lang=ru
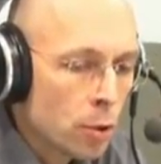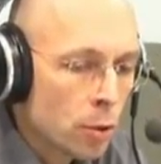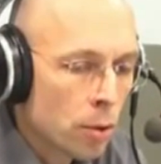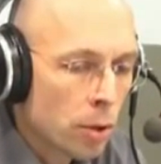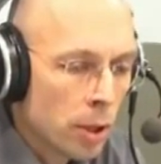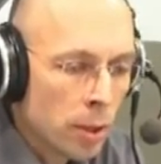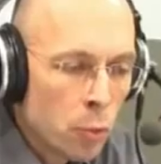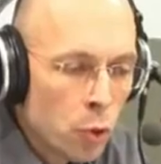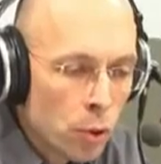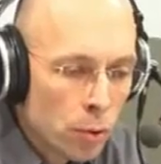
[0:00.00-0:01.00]
что
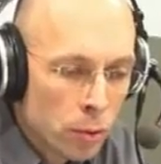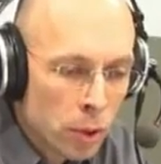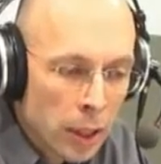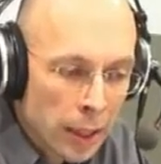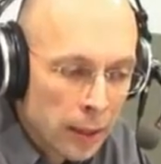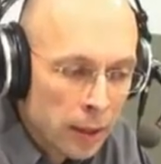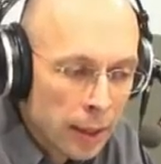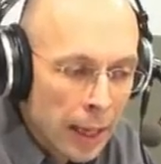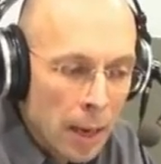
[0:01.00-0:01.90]
мухлюют гады,